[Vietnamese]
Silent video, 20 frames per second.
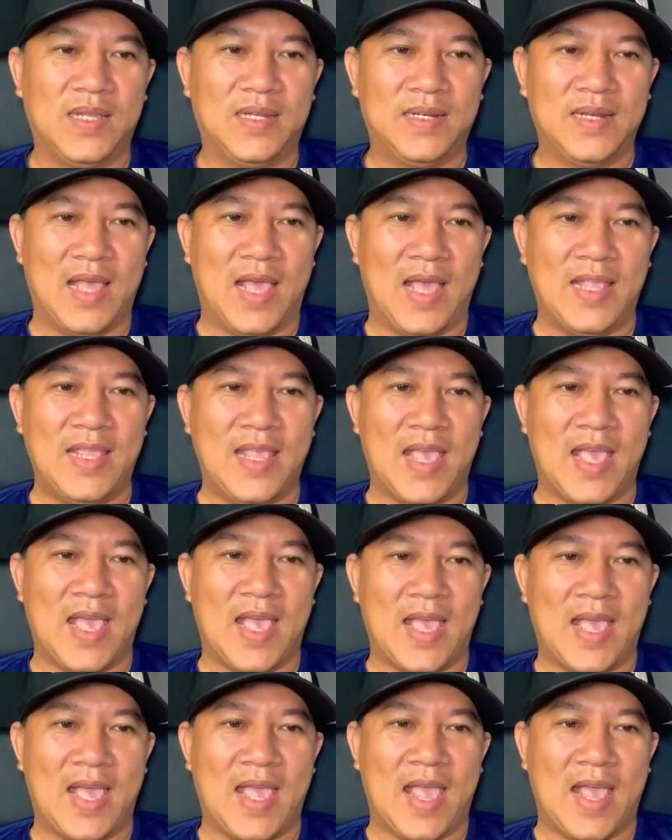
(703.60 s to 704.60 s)
đại
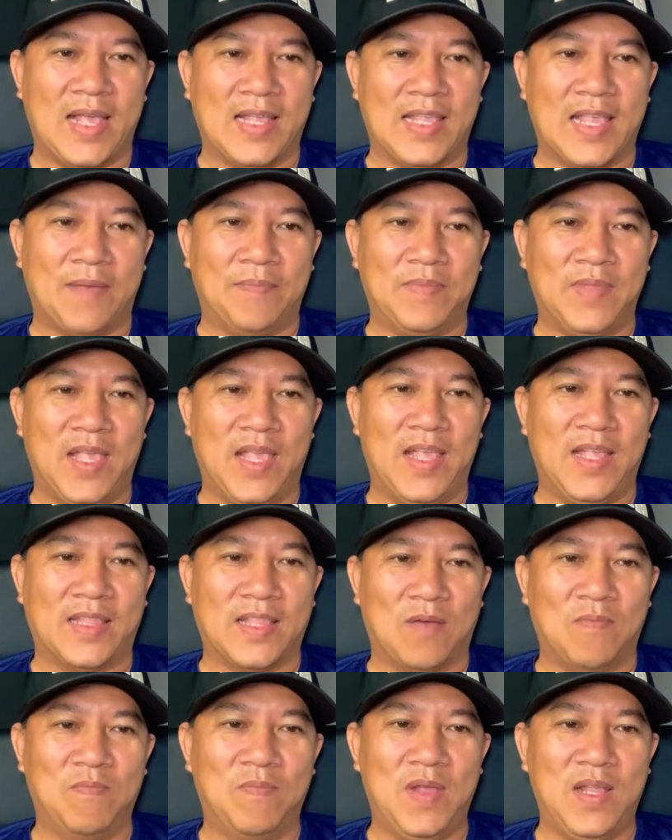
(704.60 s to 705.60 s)
gia ăn nhầm gì
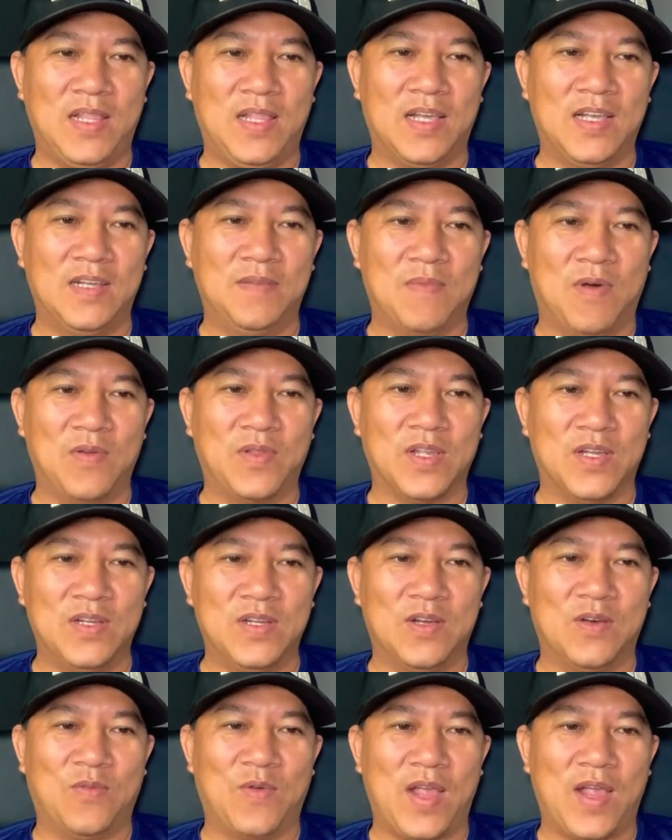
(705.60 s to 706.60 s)
tổng bí thư bộ
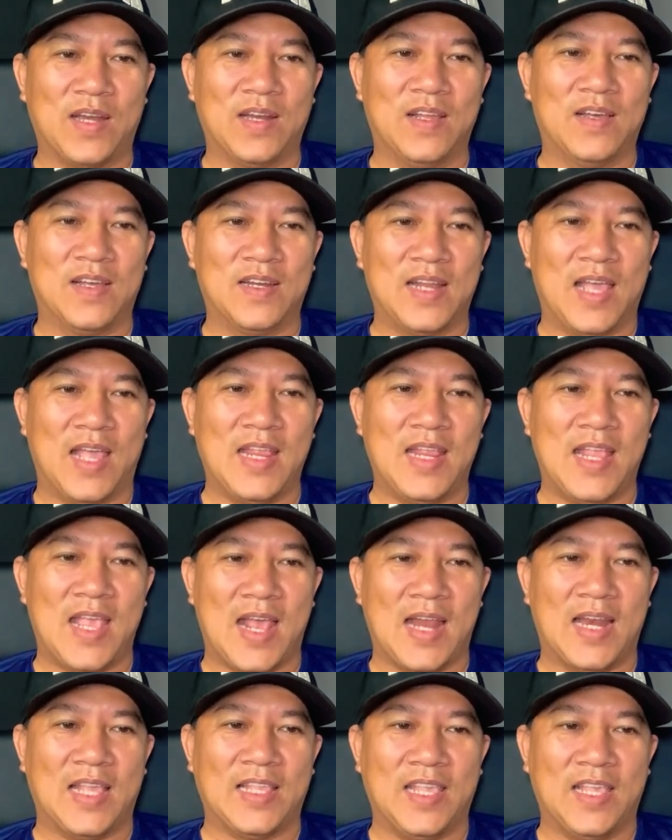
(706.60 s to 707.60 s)
trưởng còn quen nữa đại
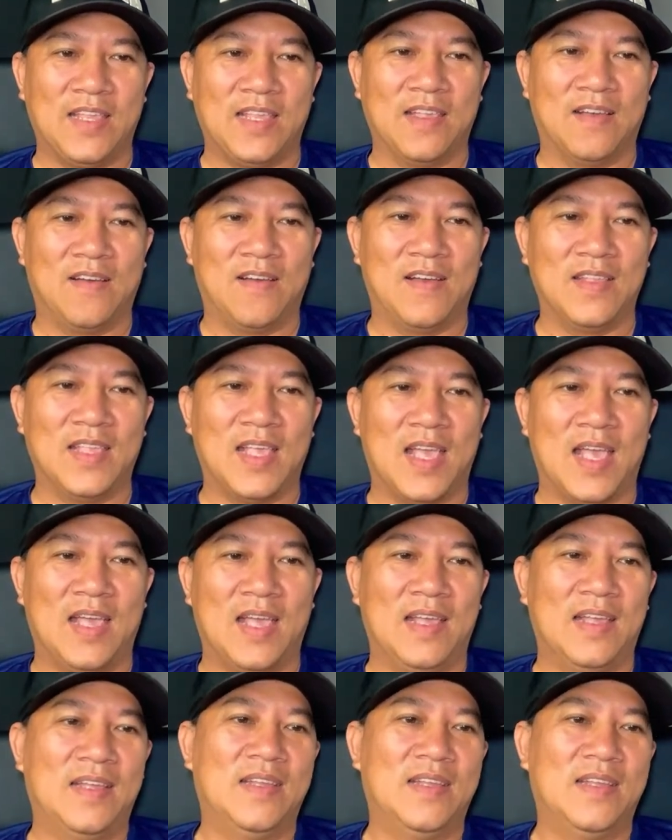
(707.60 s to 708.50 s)
gia là chuyện nhỏ dạ